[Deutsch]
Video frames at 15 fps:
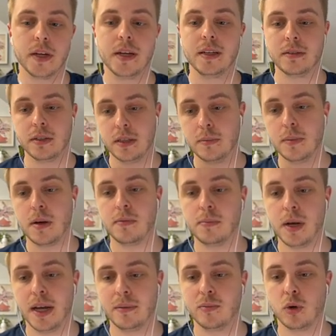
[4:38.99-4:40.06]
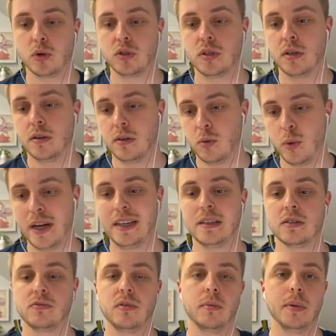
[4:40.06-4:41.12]
im Blindbox
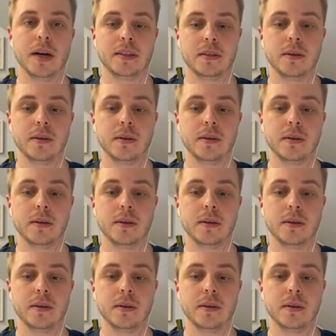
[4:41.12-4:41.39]
Waitlist-Format.